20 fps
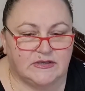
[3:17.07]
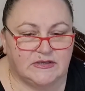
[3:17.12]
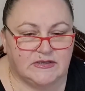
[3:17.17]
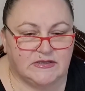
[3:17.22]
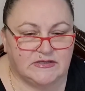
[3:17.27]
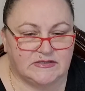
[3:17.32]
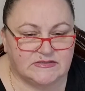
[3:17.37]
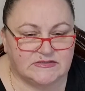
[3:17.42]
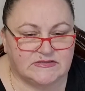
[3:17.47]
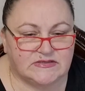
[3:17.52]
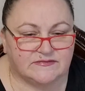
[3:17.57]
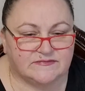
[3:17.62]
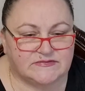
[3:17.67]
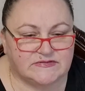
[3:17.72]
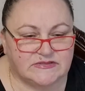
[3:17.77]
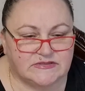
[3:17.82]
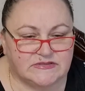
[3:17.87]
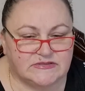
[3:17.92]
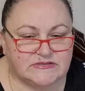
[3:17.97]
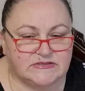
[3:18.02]
И изо
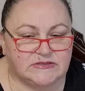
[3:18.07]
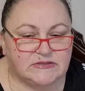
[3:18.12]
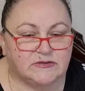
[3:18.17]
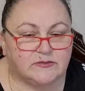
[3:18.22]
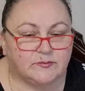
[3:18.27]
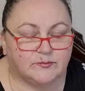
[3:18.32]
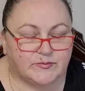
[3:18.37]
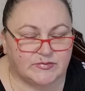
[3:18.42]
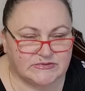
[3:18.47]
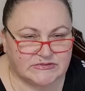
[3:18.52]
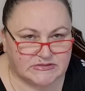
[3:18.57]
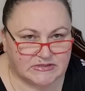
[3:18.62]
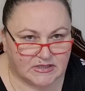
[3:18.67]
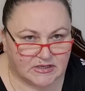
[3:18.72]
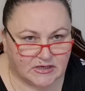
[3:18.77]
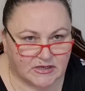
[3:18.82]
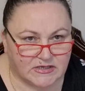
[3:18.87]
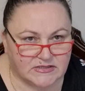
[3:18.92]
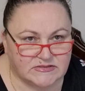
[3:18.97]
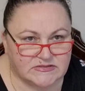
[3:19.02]
всех сил
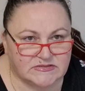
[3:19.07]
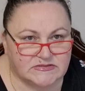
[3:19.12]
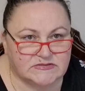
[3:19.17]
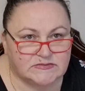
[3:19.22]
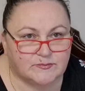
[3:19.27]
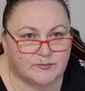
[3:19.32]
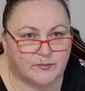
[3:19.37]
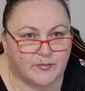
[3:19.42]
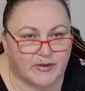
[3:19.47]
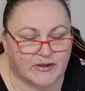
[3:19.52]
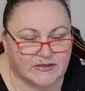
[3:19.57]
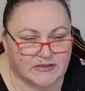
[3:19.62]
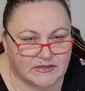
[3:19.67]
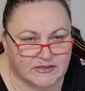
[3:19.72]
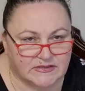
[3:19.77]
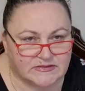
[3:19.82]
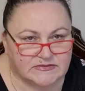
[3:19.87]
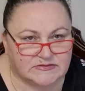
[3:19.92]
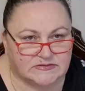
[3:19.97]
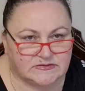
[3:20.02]
постарайтесь
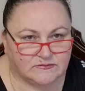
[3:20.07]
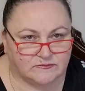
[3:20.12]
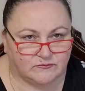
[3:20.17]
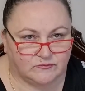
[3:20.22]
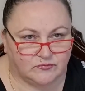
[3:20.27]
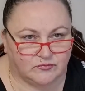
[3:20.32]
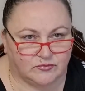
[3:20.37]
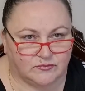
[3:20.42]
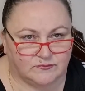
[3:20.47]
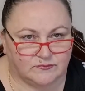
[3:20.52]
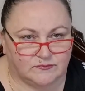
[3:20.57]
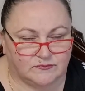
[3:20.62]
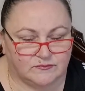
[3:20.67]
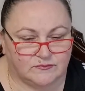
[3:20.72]
понять его.